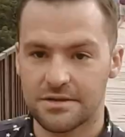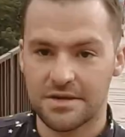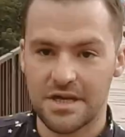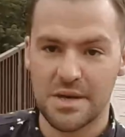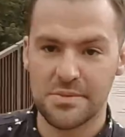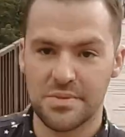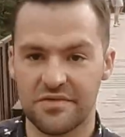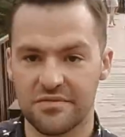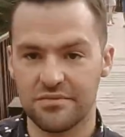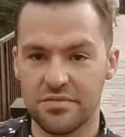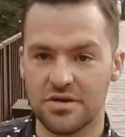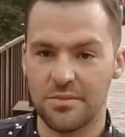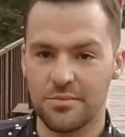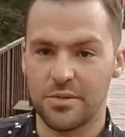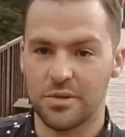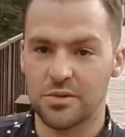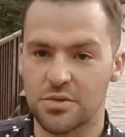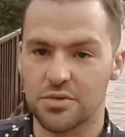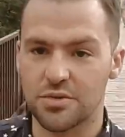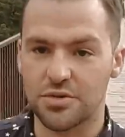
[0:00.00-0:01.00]
Najpierw była
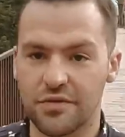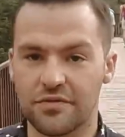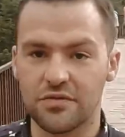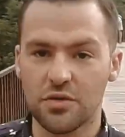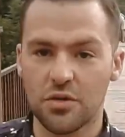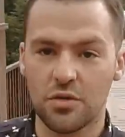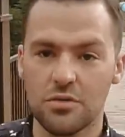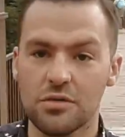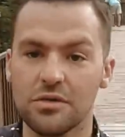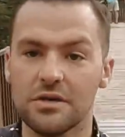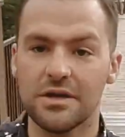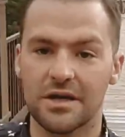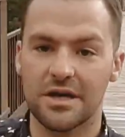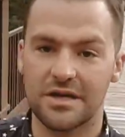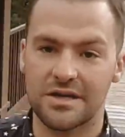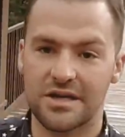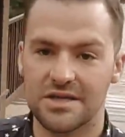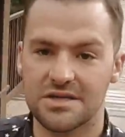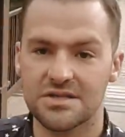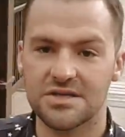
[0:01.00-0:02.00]
podróż w dół, a
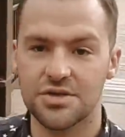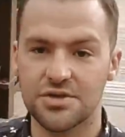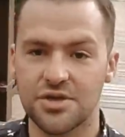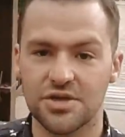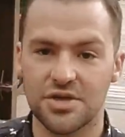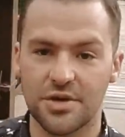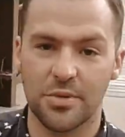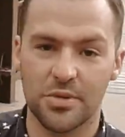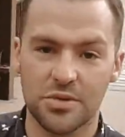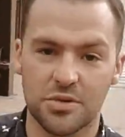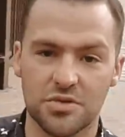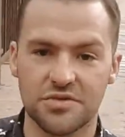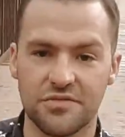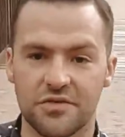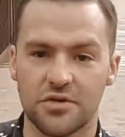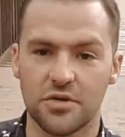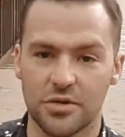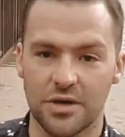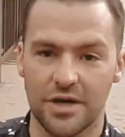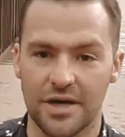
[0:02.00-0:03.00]
teraz zaczyna się podróż w
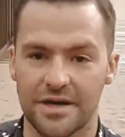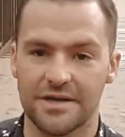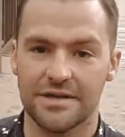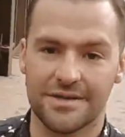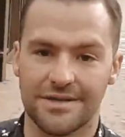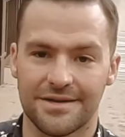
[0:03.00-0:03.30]
górę.